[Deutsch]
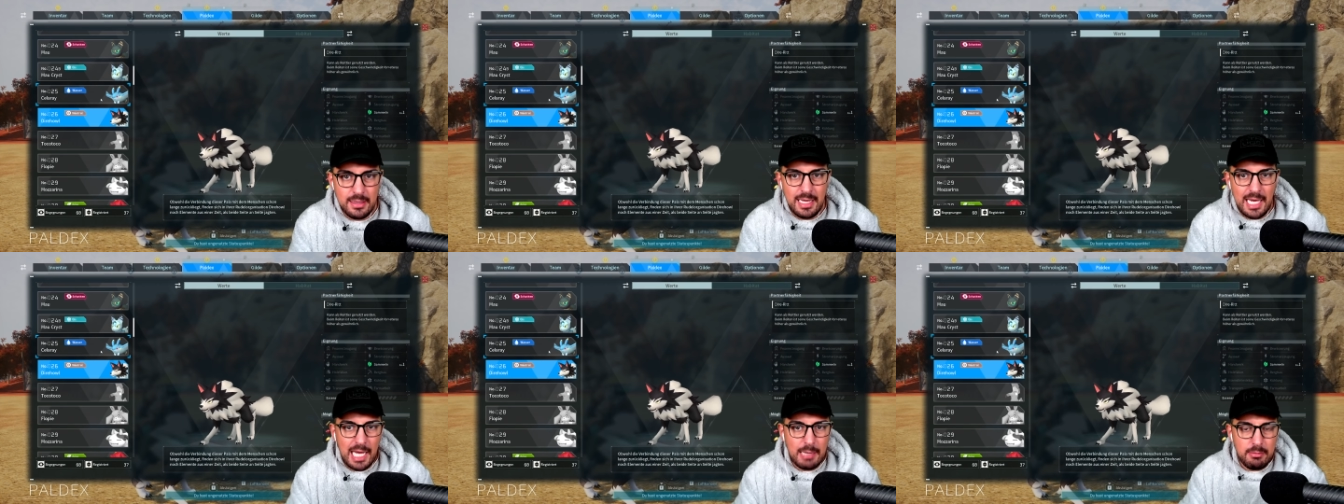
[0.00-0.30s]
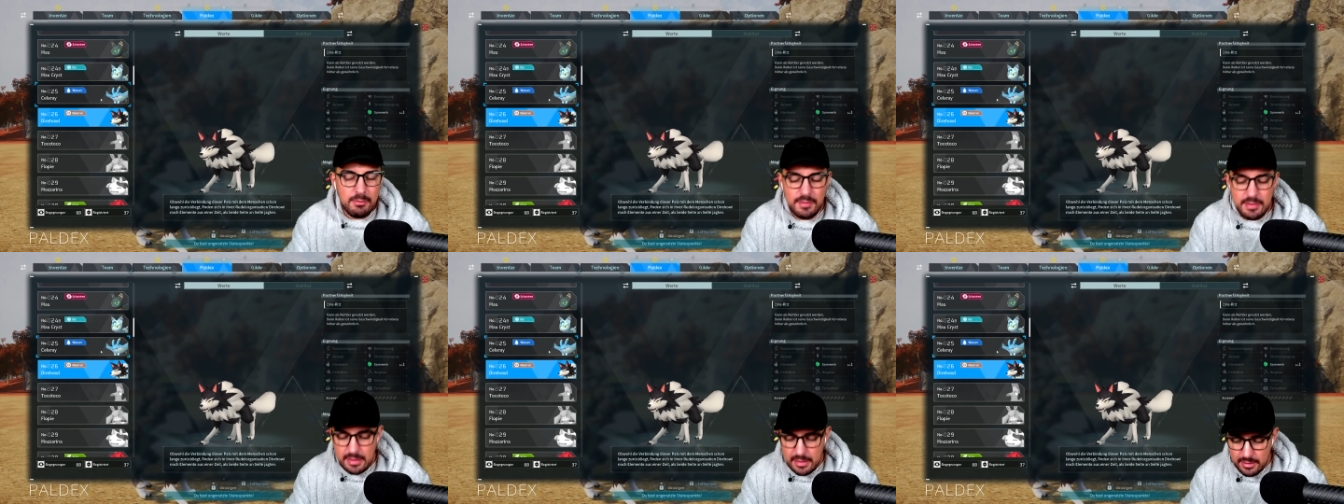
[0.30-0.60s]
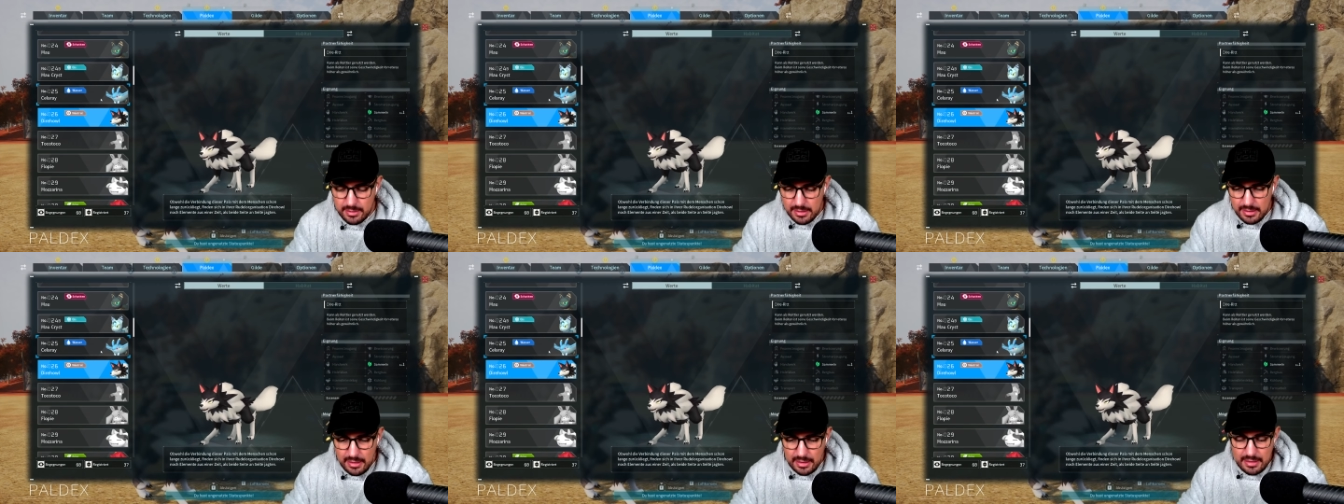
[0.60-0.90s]
Aber wenn
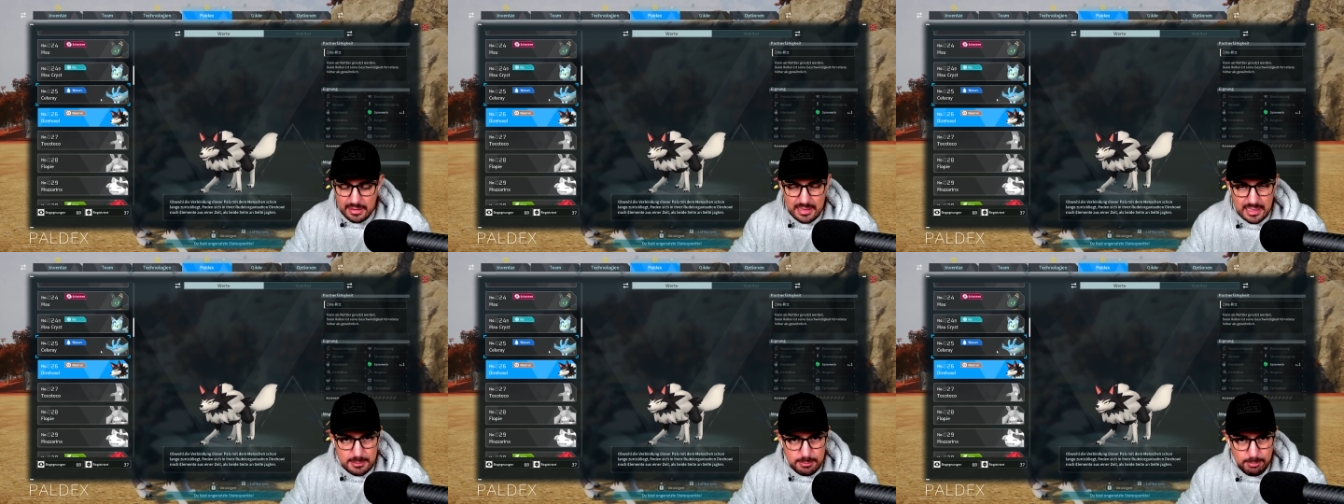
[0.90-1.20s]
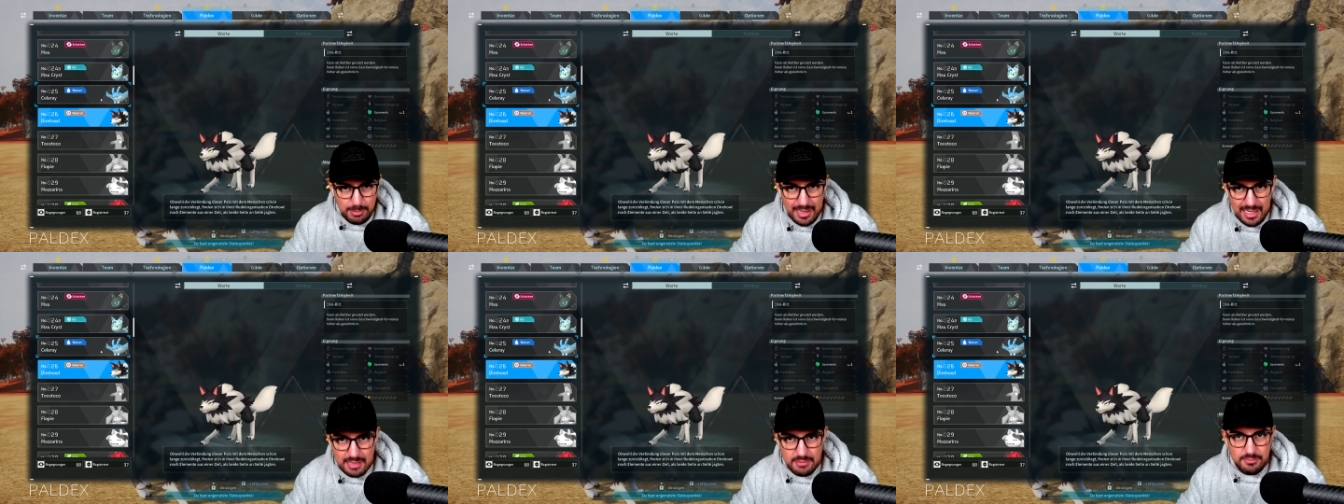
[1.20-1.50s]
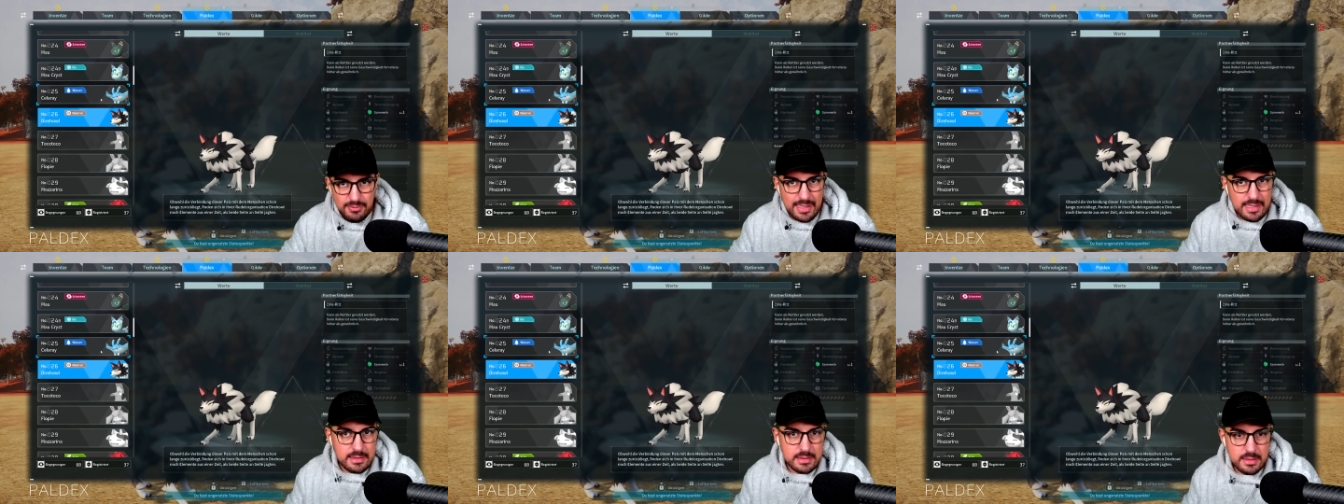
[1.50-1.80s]
ihr das Pal
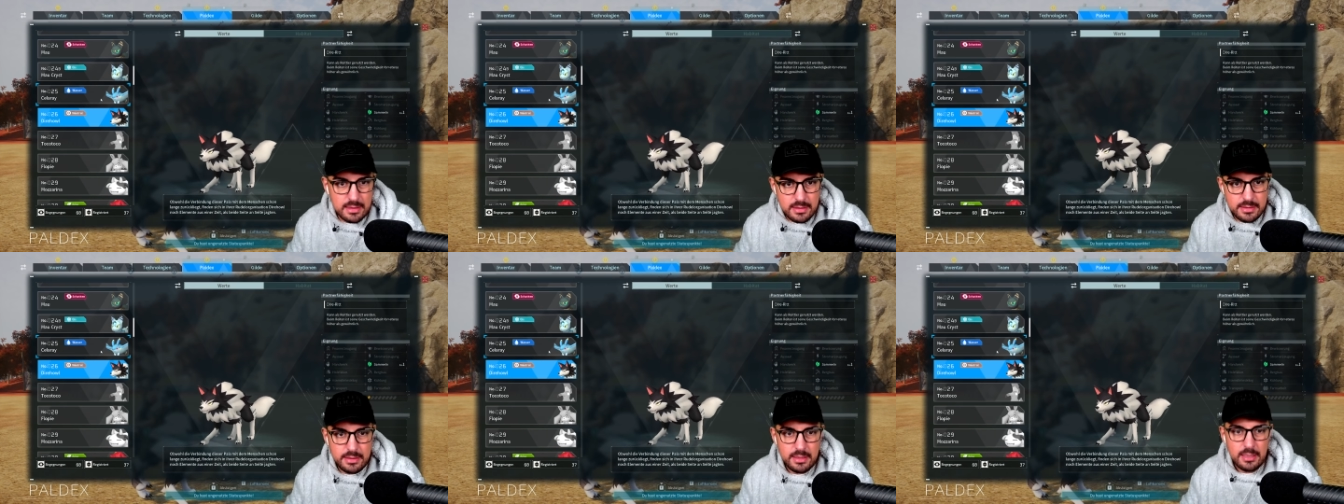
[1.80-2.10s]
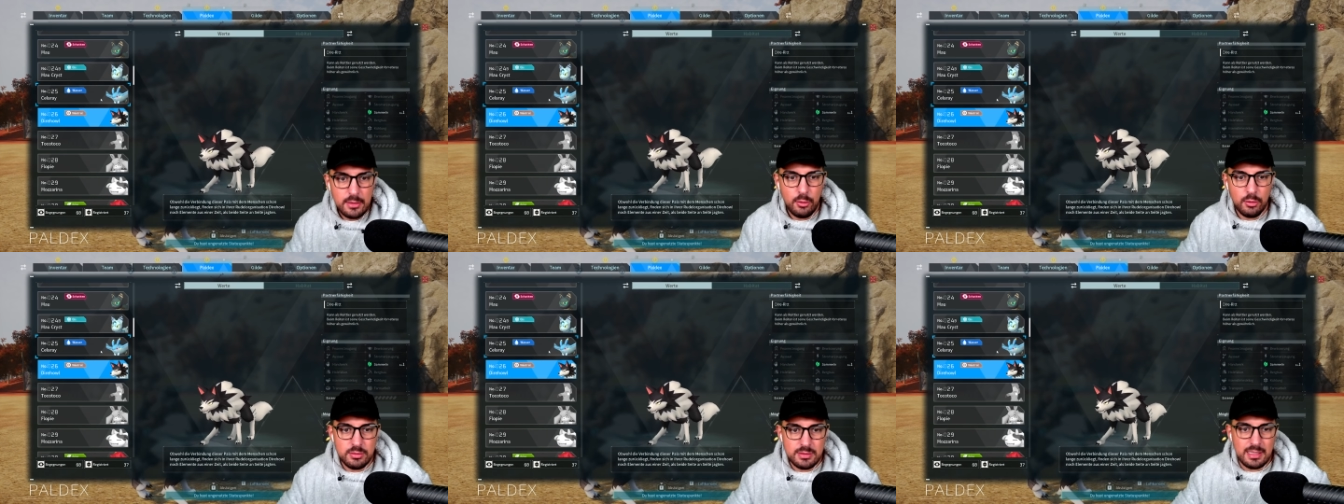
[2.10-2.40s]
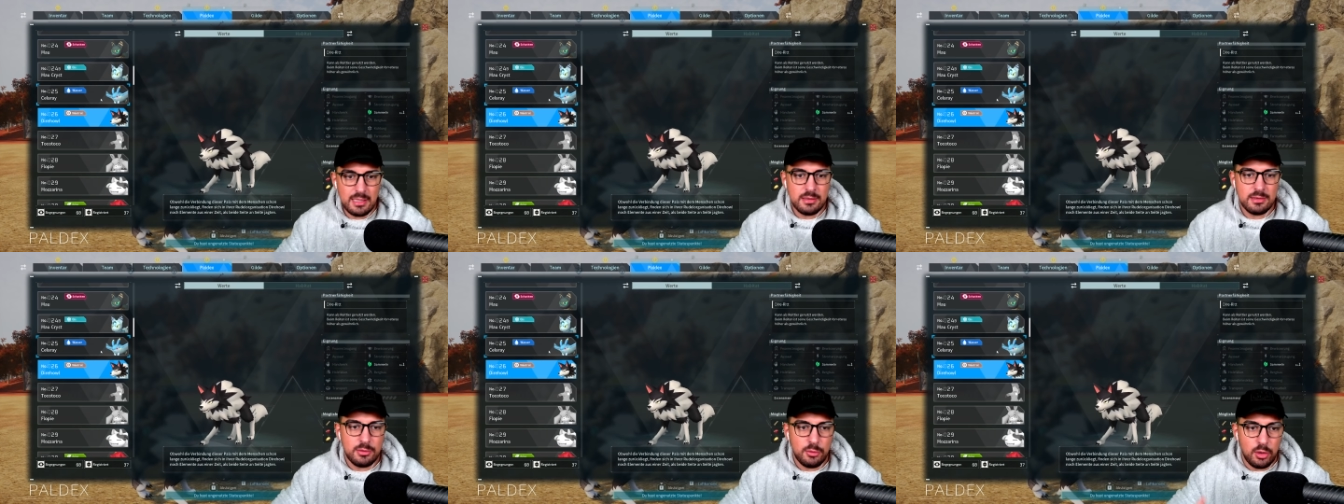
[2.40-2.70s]
wechselt und
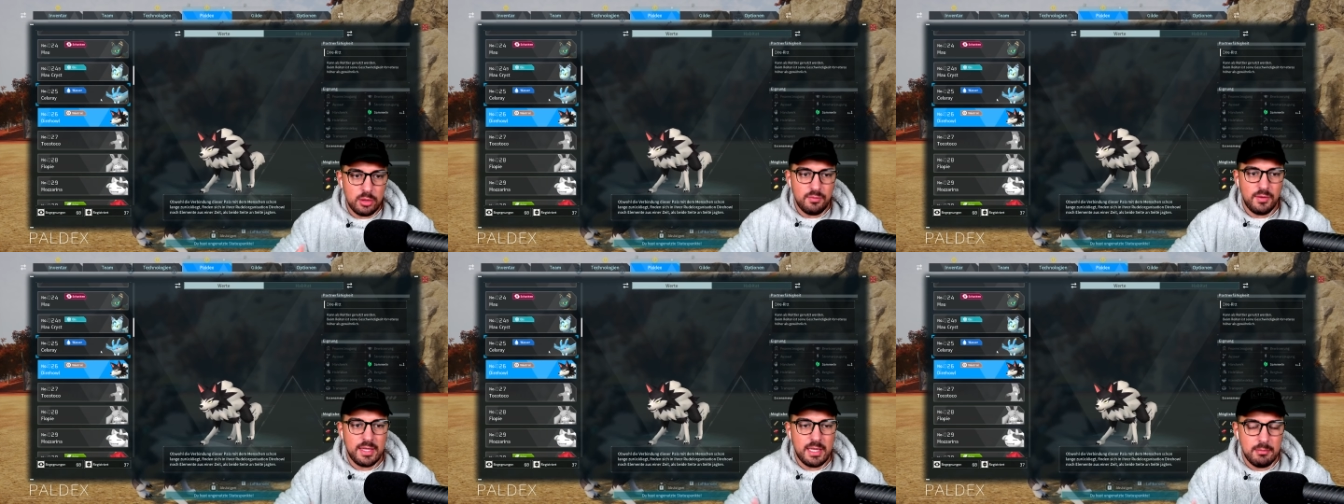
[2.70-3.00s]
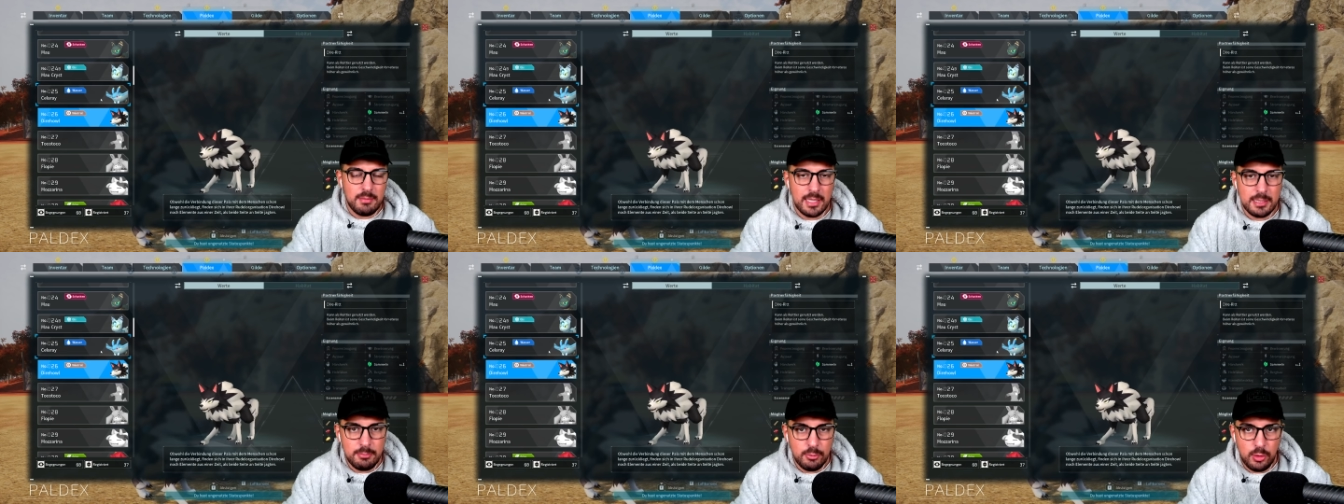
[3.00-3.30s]
dann dort weitermacht,